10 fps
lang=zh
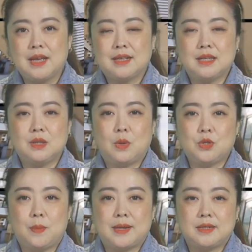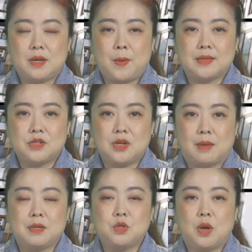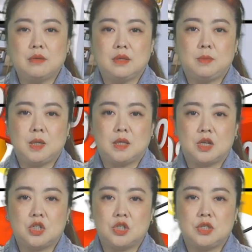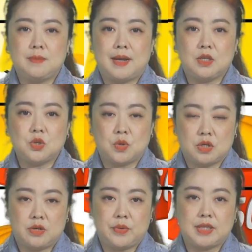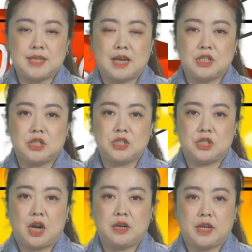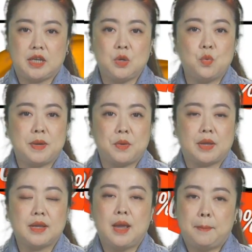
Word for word: Costco 售卖的这款呢是两瓶装，一瓶呢是七百零九克，原价是十二点一五美元，